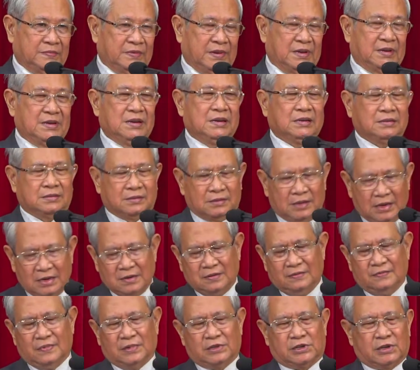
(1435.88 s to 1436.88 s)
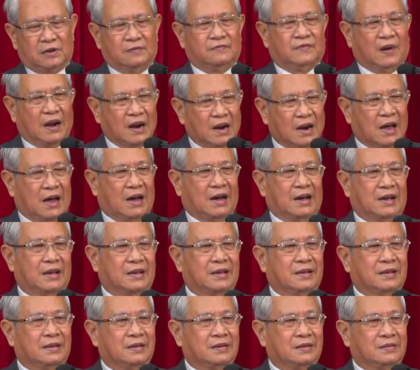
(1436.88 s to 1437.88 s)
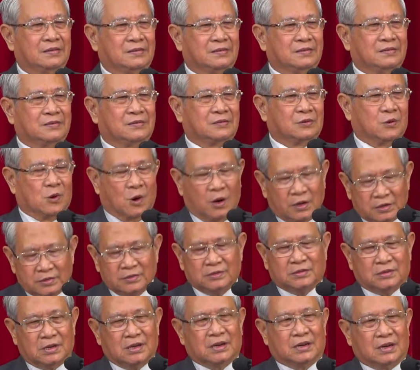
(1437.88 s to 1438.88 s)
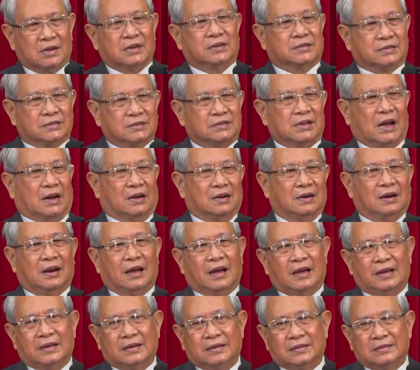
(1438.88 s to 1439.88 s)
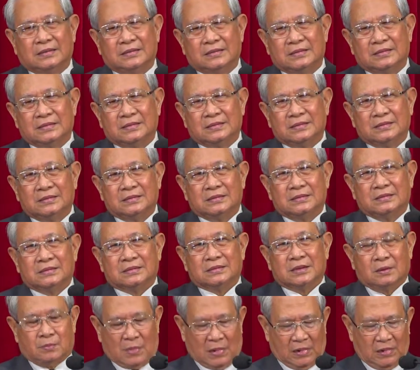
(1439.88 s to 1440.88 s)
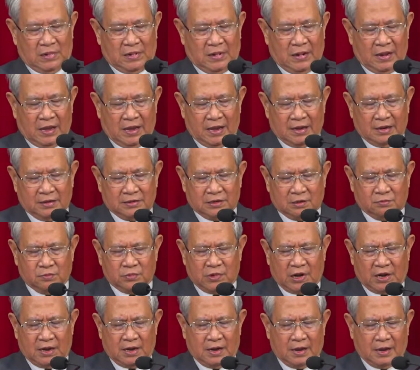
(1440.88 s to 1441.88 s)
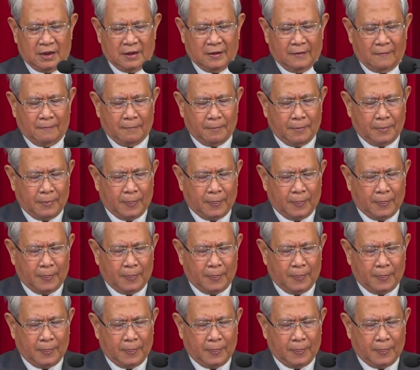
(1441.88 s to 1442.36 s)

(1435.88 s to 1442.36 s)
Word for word: vì đức tin và sự vâng lời của những người nhận lấy cái mạng lệnh này, cái trọng trách này.